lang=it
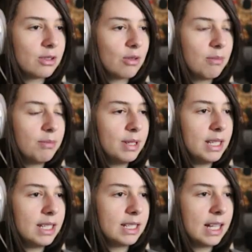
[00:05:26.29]

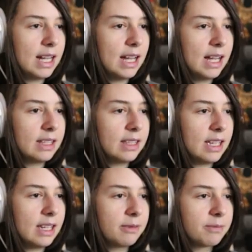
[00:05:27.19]

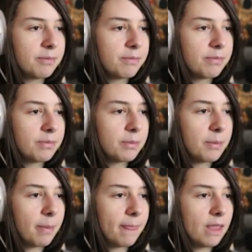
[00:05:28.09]

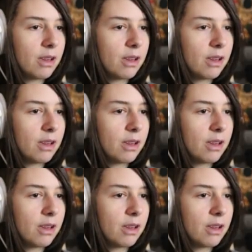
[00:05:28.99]
complicate.